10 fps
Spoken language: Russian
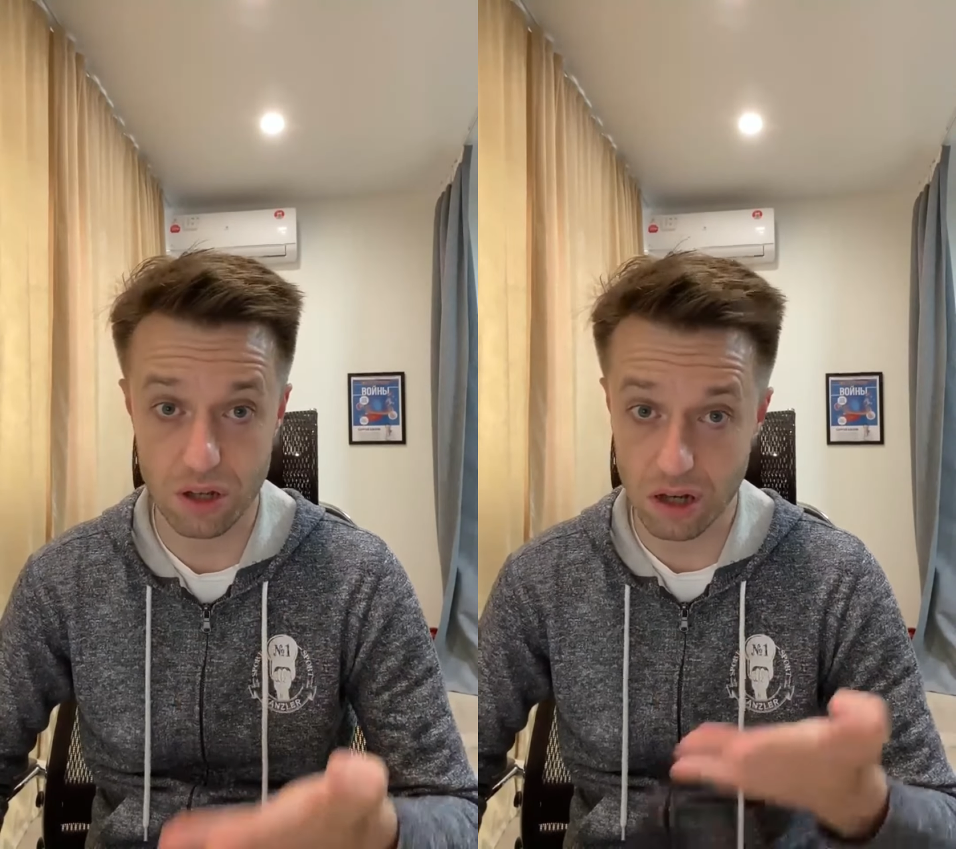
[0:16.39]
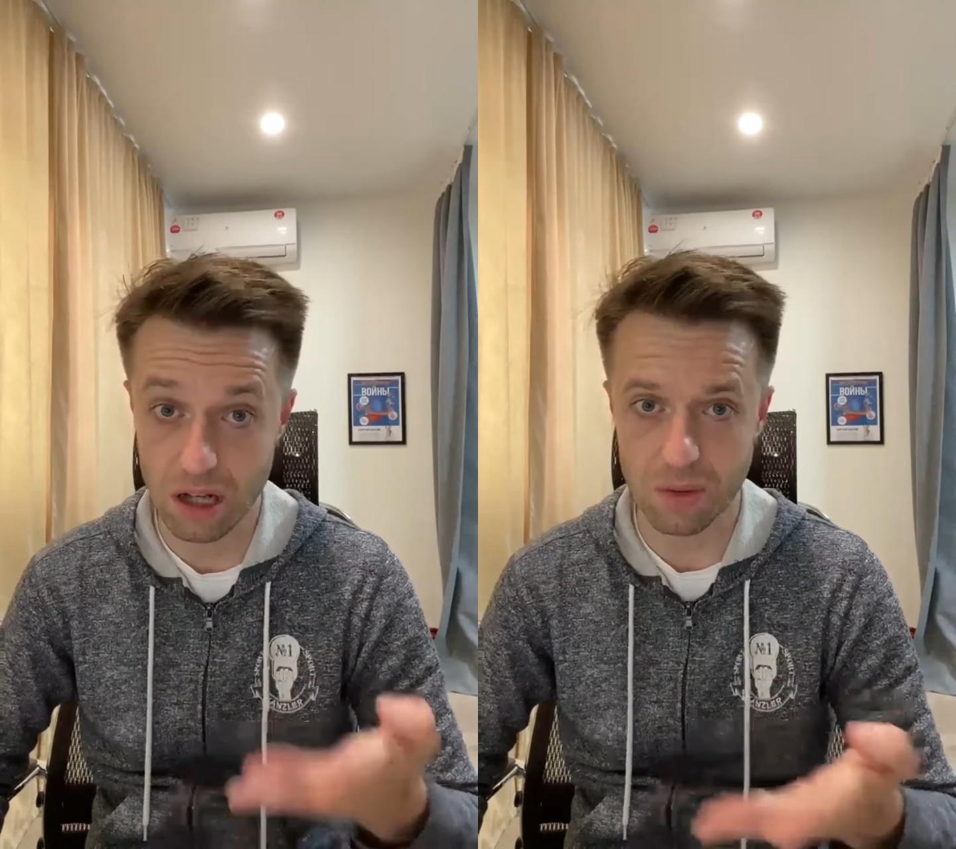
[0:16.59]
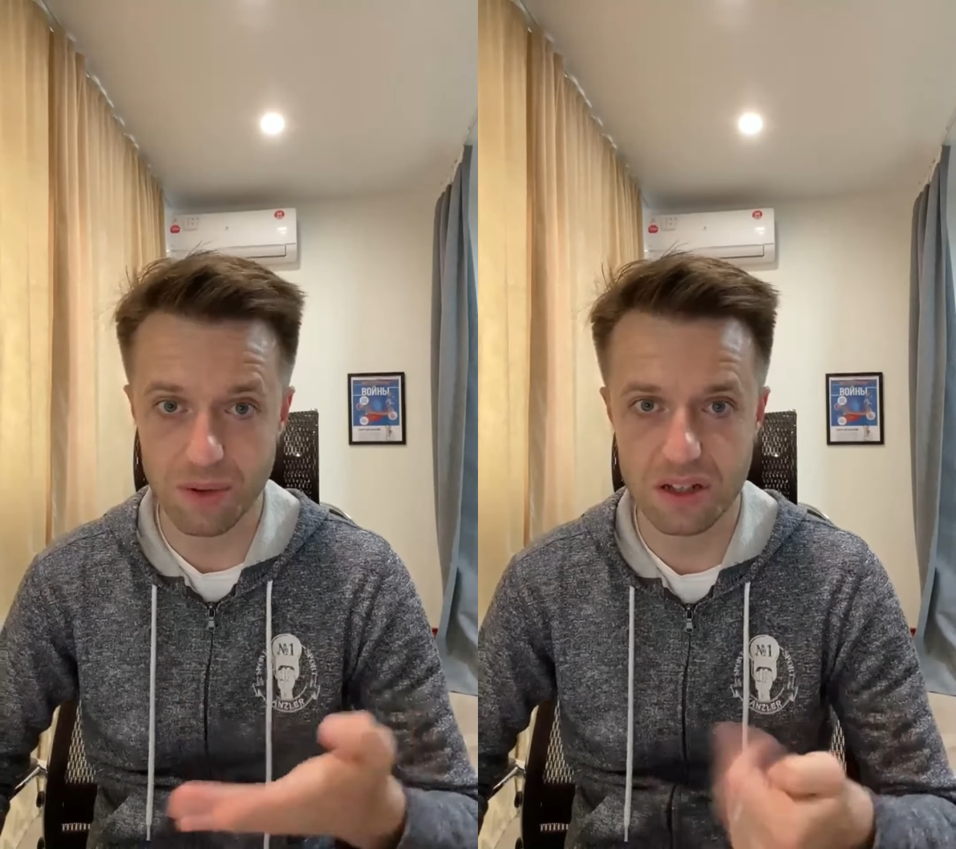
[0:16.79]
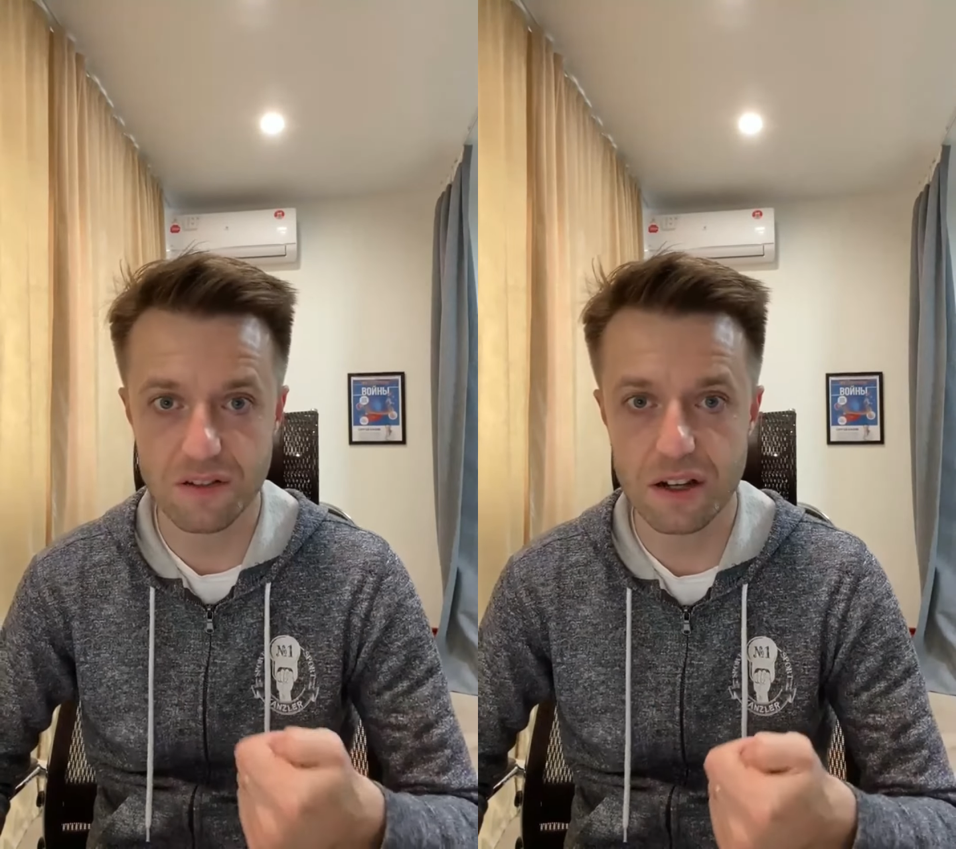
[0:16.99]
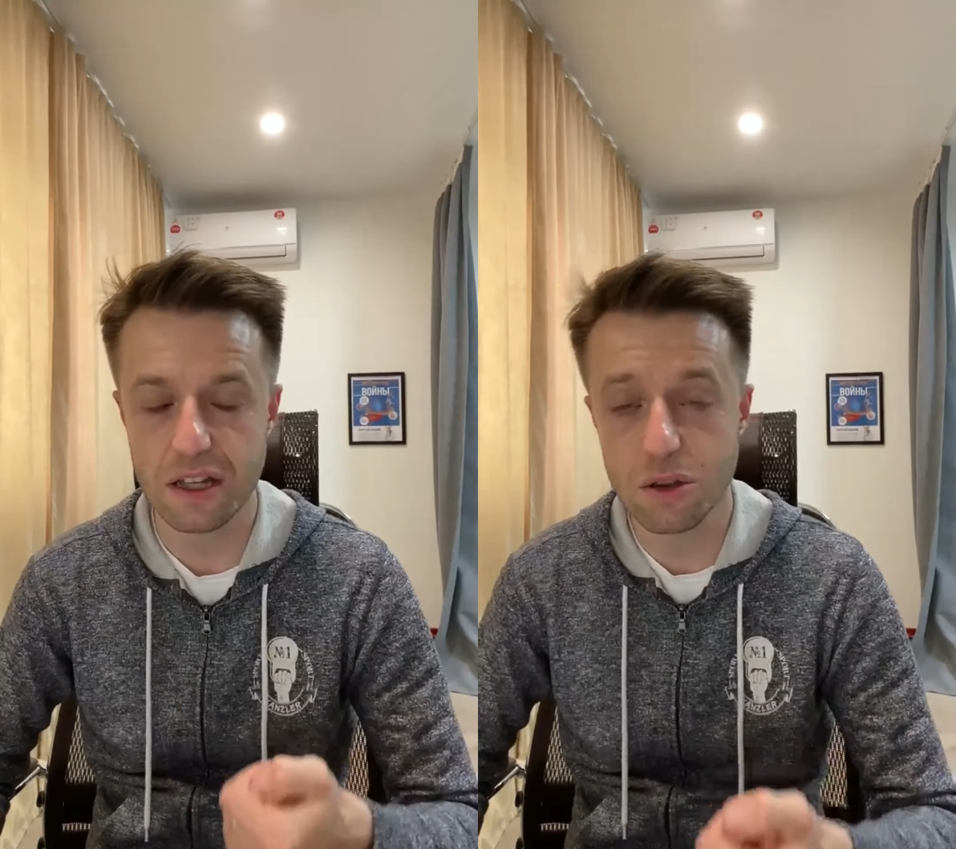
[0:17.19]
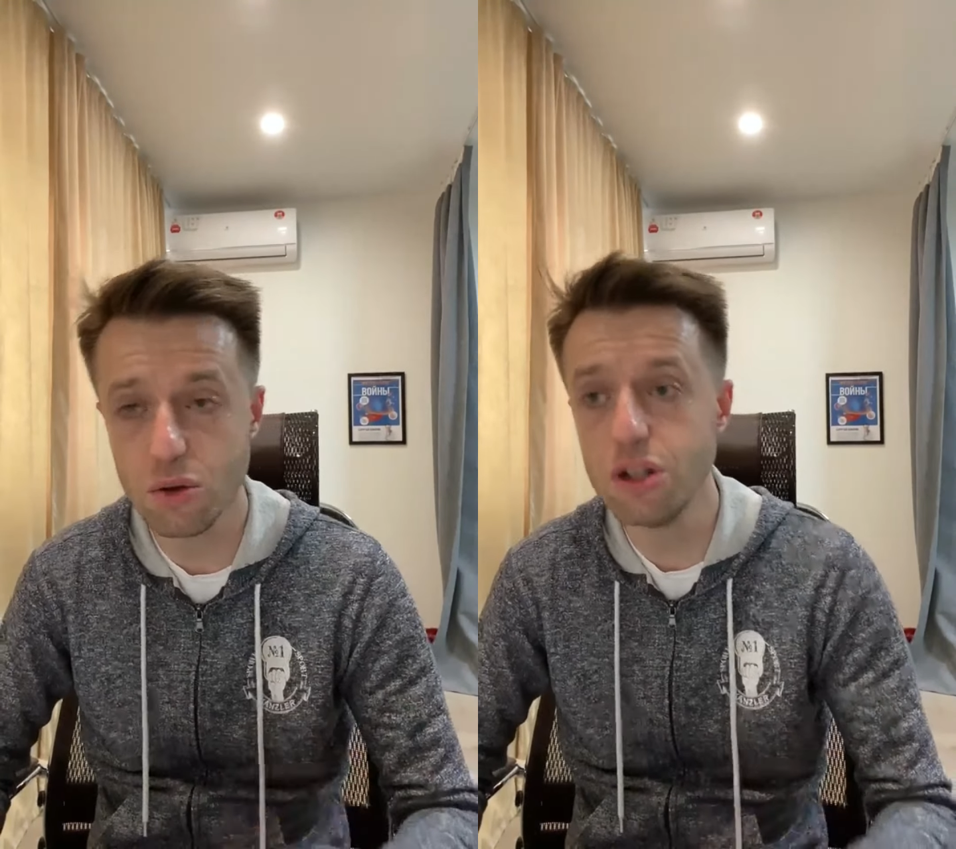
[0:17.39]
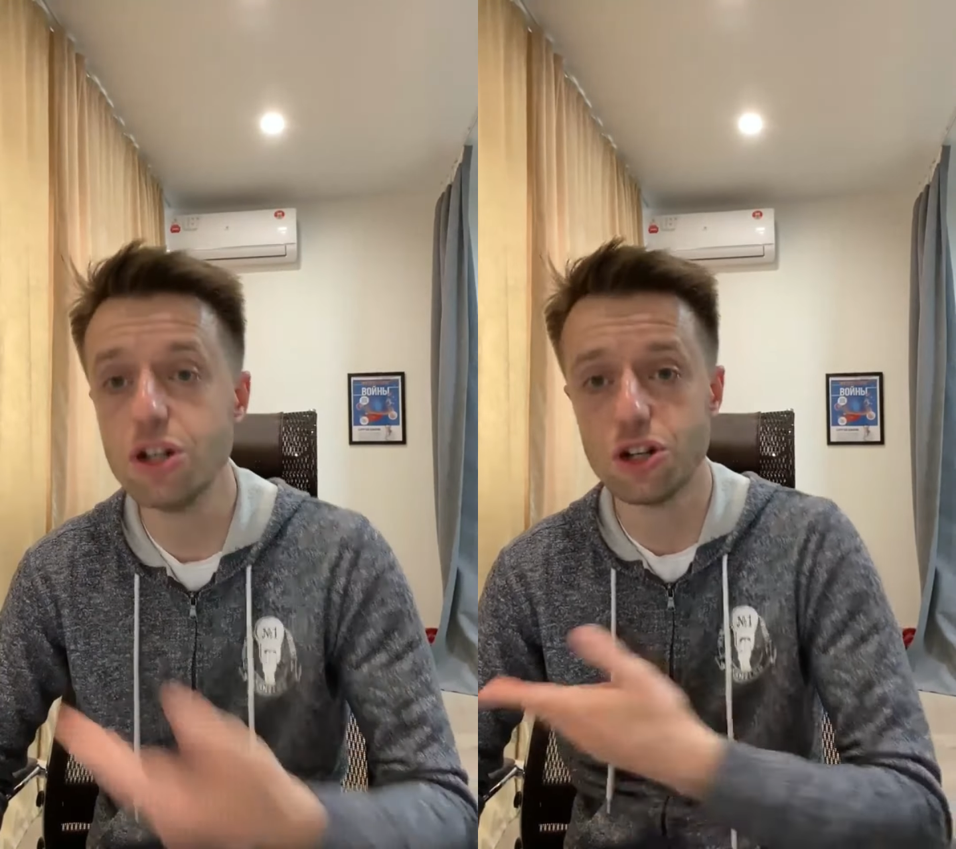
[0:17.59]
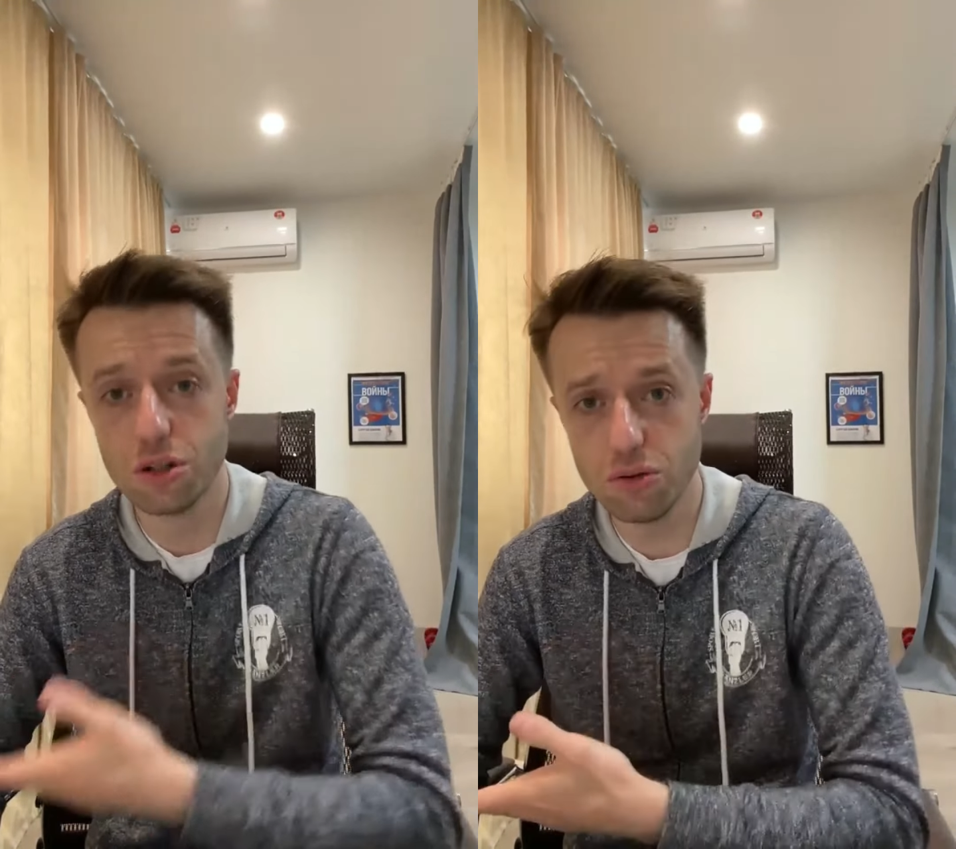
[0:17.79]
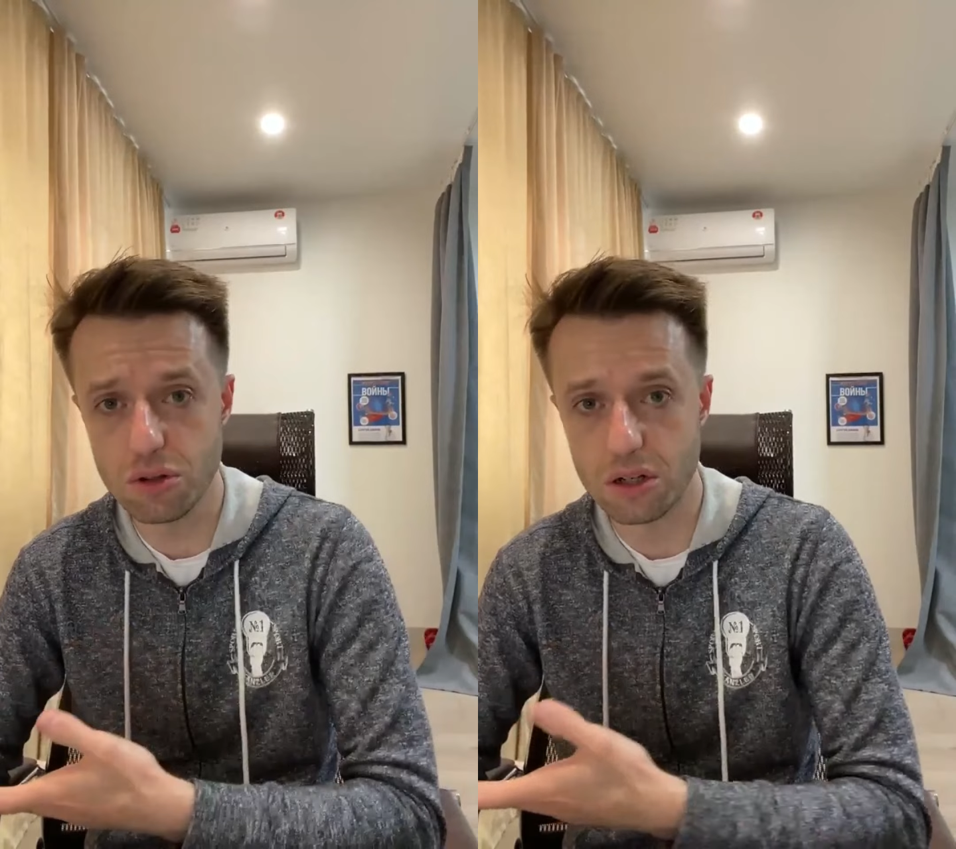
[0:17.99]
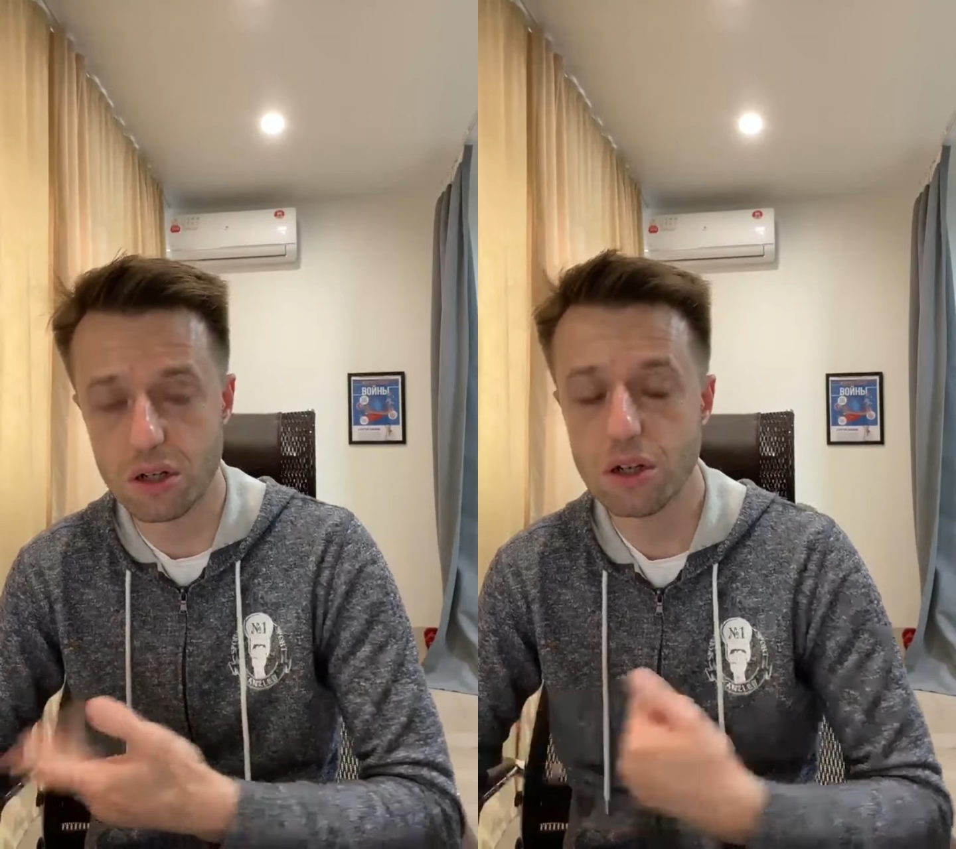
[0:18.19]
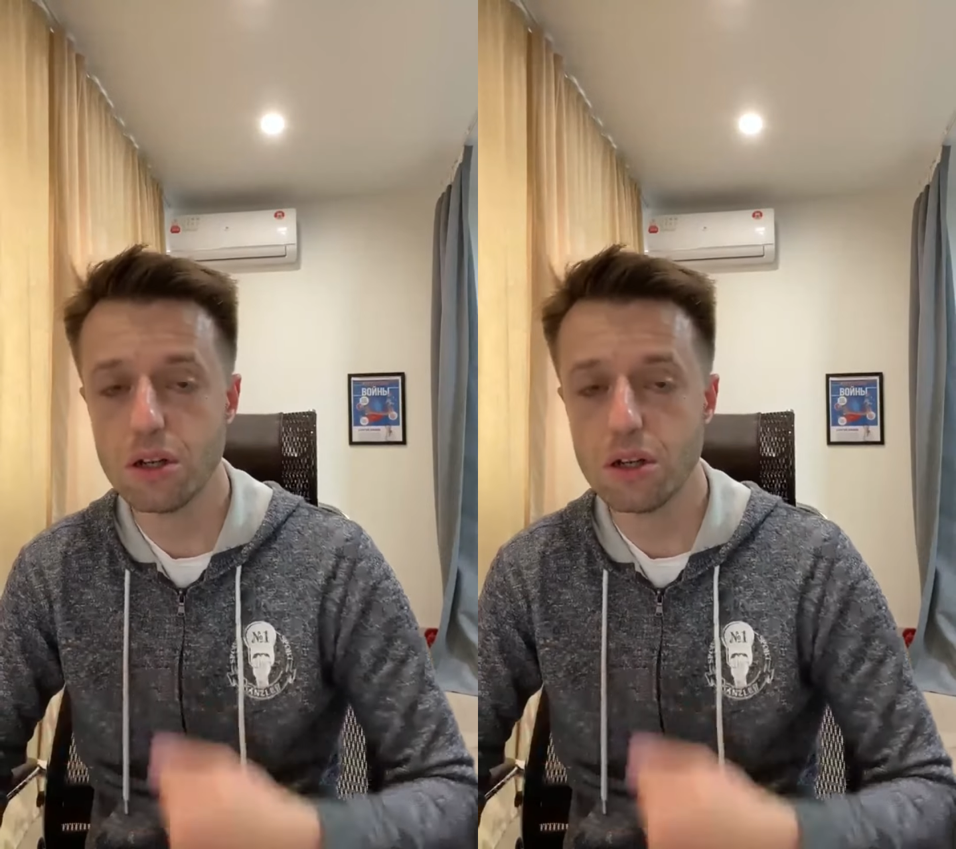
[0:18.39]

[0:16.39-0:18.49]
как герб и эзофагит, но и желудок,